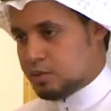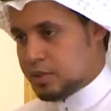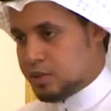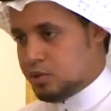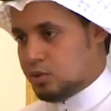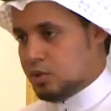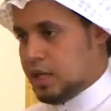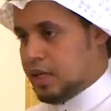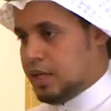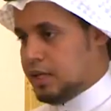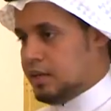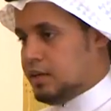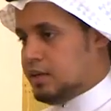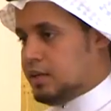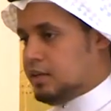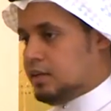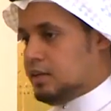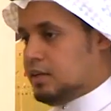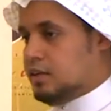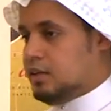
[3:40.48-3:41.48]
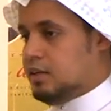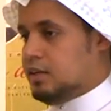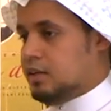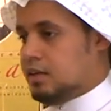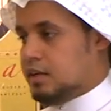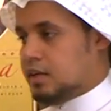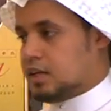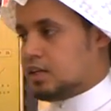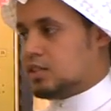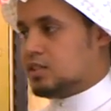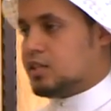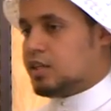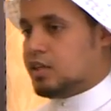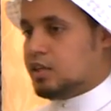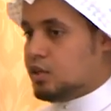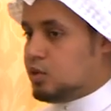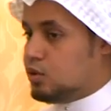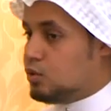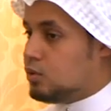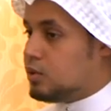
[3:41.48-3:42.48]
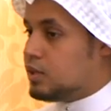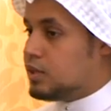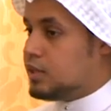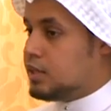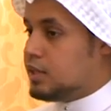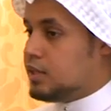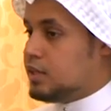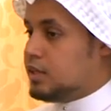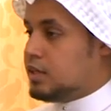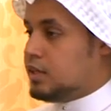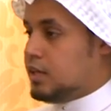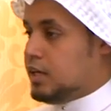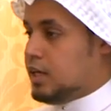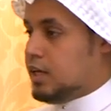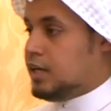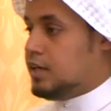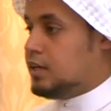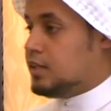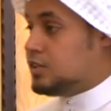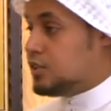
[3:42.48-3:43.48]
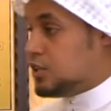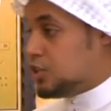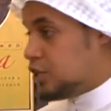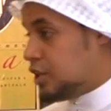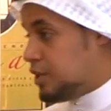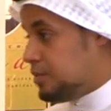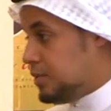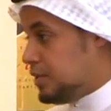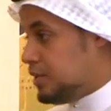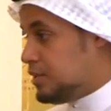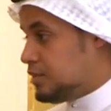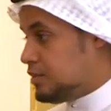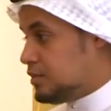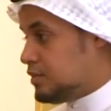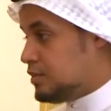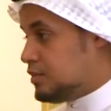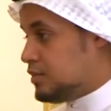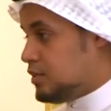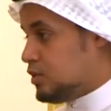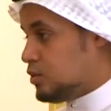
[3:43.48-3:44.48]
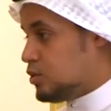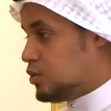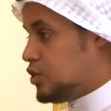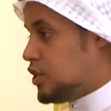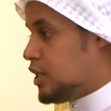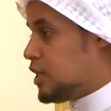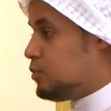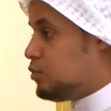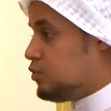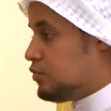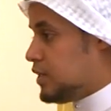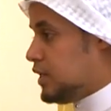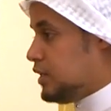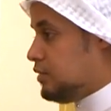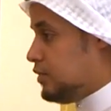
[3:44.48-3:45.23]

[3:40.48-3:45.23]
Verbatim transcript: بانه الحل آه الاقصر اللي هو الحل مه. إيه. التجريبي الحل التجريبي تجربوا في